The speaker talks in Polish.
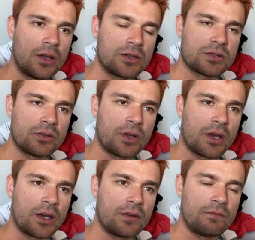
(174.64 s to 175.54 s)
co
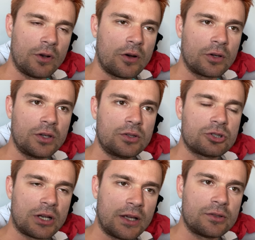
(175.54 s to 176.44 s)
nie? Blogi,
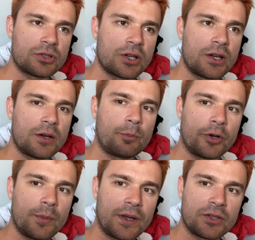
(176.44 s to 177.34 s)
challenge,
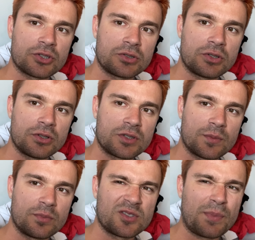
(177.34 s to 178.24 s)
pojebane rzeczy.
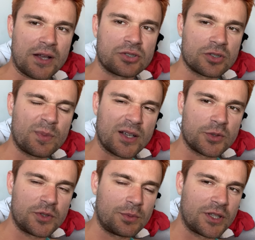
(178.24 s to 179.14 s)
Zobaczę,
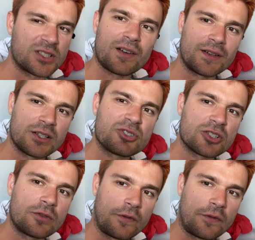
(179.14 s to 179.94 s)
zobaczę. Będziemy testować cały czas nowe